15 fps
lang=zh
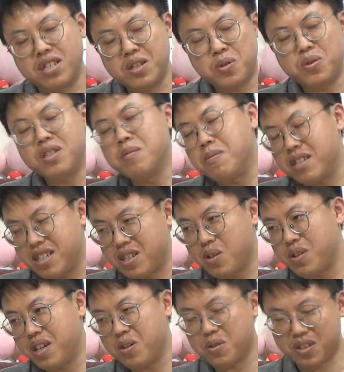之前去日本的
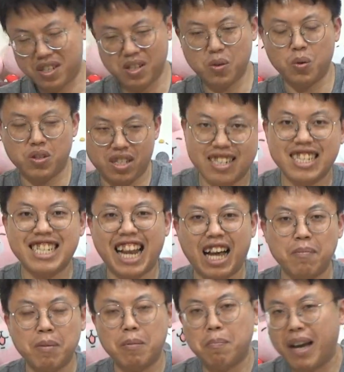时候也有试过吃
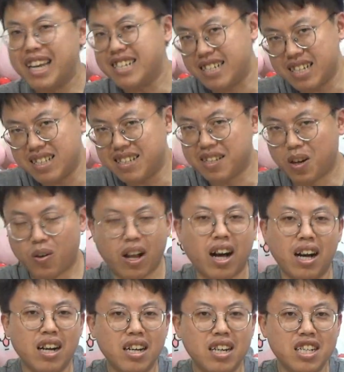拉面配煎饺啦，